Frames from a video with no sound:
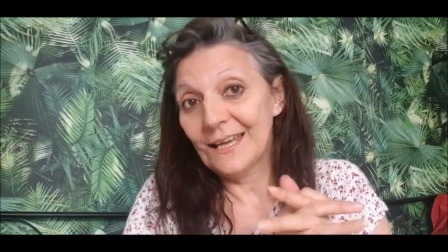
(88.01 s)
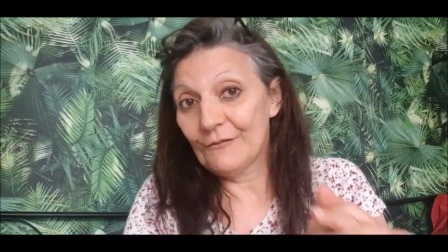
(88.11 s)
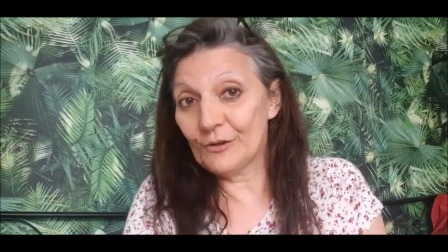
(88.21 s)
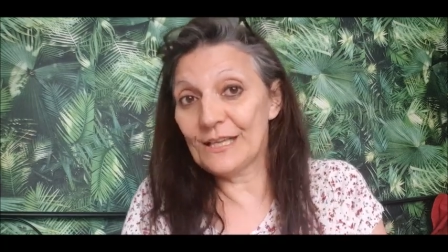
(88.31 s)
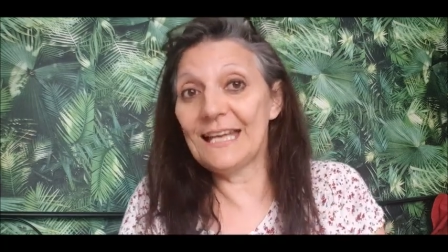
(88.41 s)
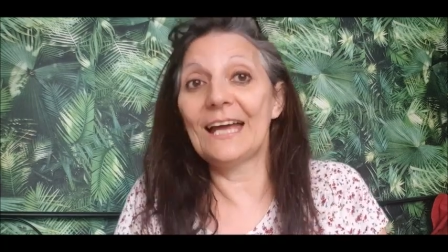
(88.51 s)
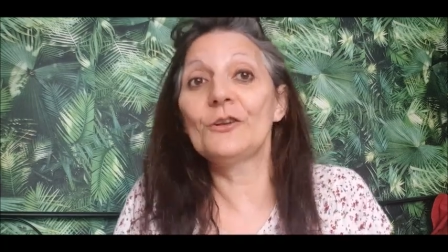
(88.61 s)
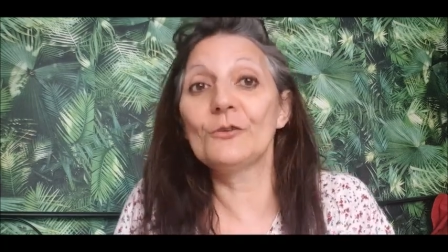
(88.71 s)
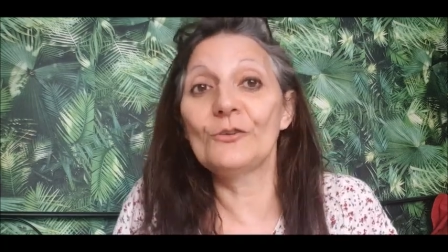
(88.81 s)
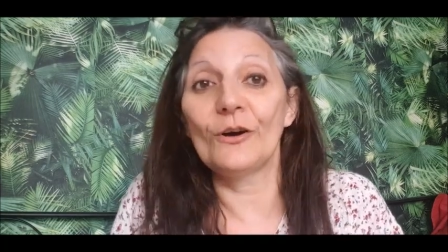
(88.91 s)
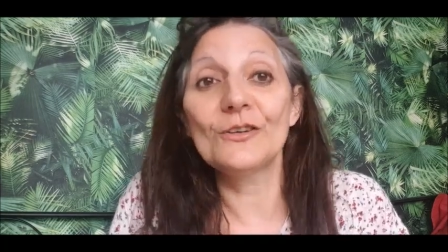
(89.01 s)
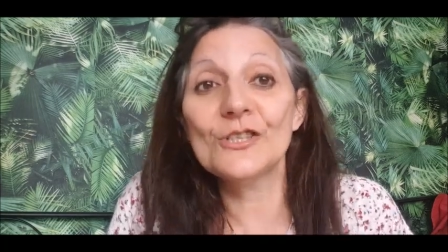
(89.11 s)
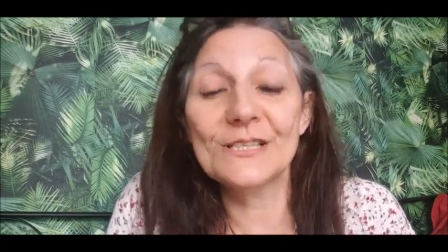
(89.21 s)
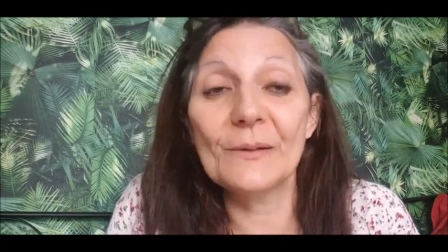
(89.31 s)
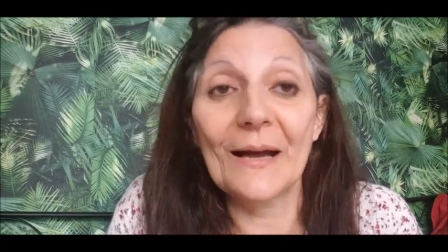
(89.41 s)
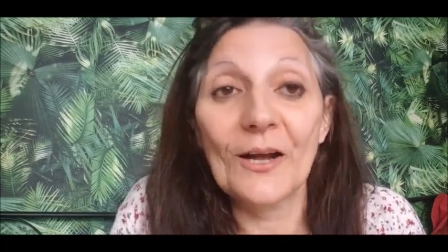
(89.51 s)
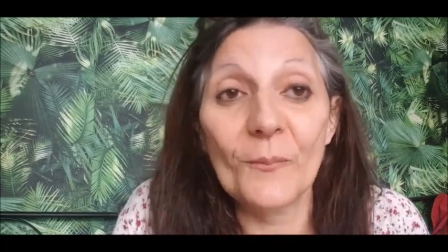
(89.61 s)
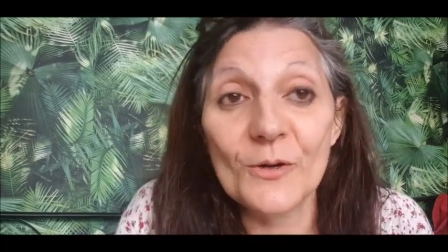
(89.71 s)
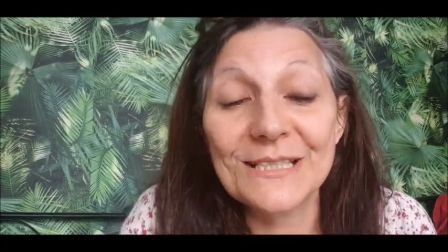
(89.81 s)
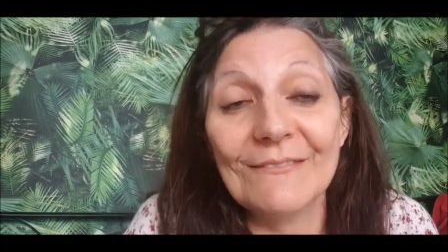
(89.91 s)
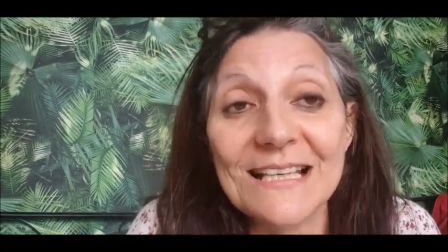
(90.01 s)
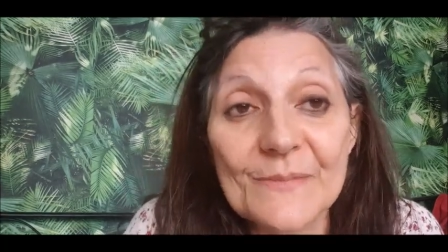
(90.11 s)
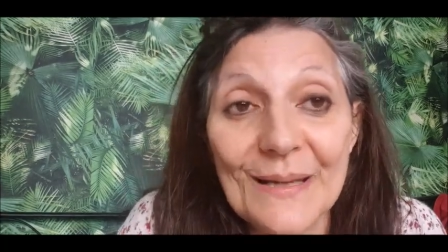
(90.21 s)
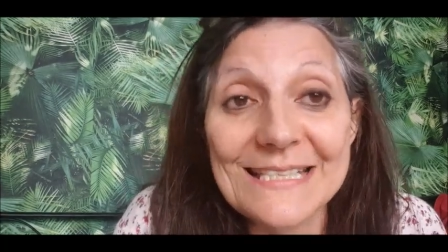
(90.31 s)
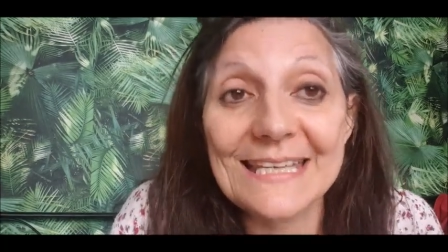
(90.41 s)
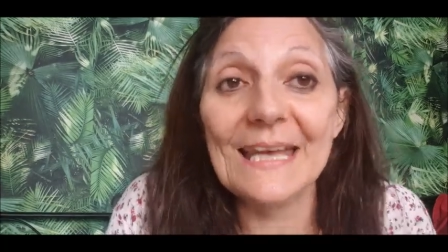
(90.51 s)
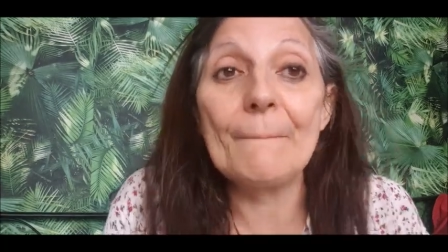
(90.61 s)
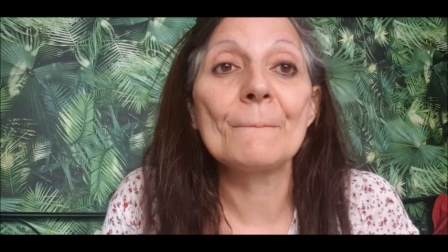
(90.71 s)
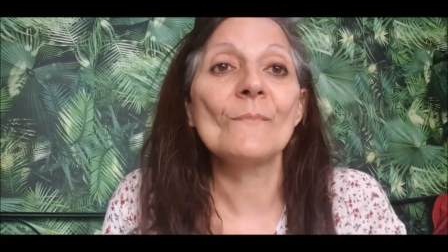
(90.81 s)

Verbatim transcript: il faut qu'il aille dedans, je sais pas comment ça va se passer.